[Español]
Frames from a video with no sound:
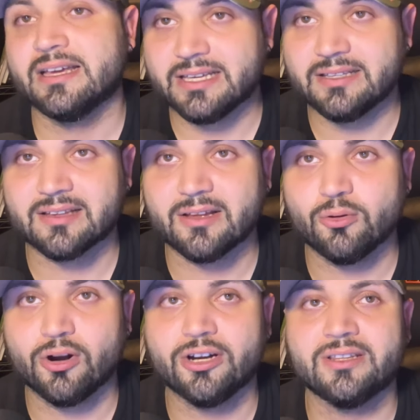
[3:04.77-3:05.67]
y
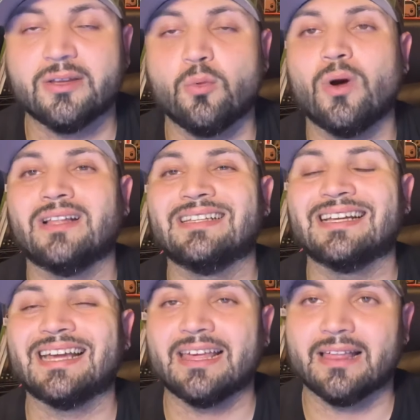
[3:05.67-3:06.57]
Zion RT1
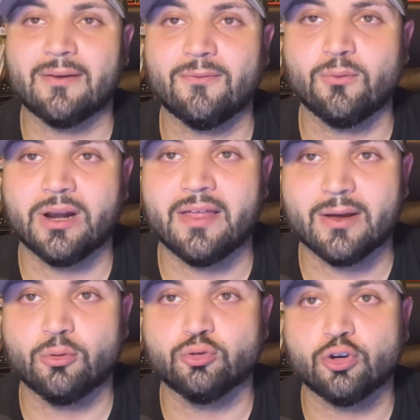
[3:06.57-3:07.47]
quedar fuera
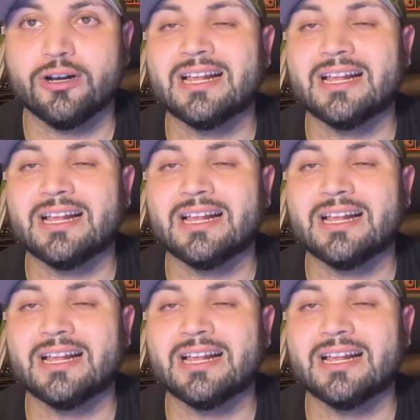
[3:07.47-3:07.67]
de control.